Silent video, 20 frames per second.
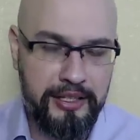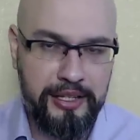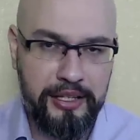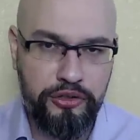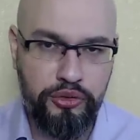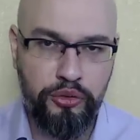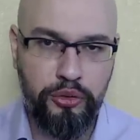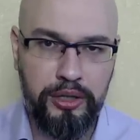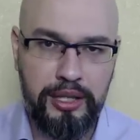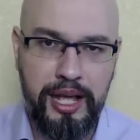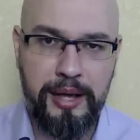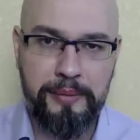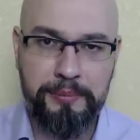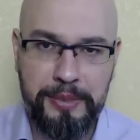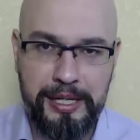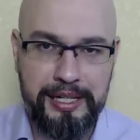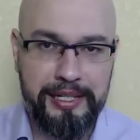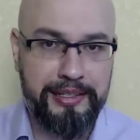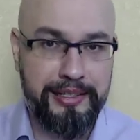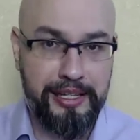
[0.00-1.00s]
тяжелая
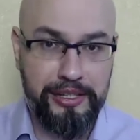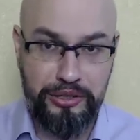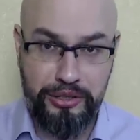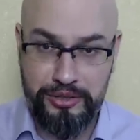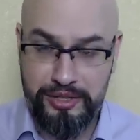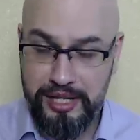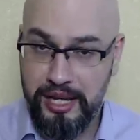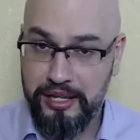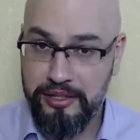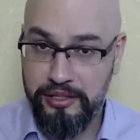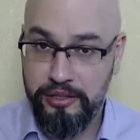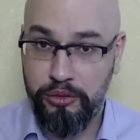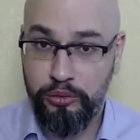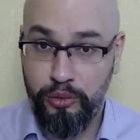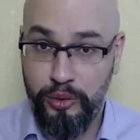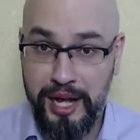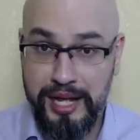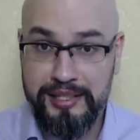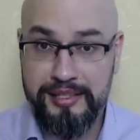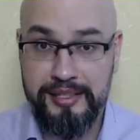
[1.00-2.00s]
политическая
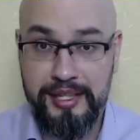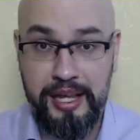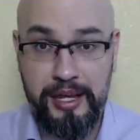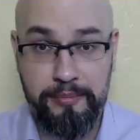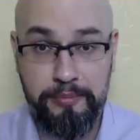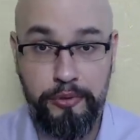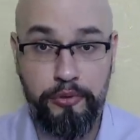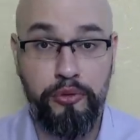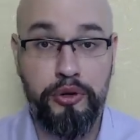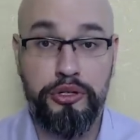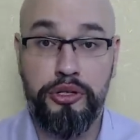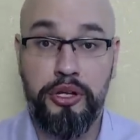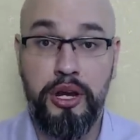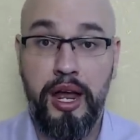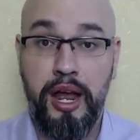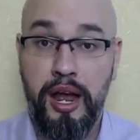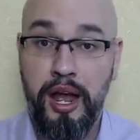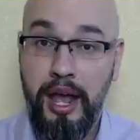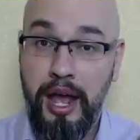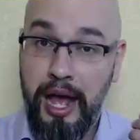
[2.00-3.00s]
ситуация и
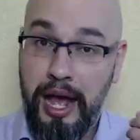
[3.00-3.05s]
прочее,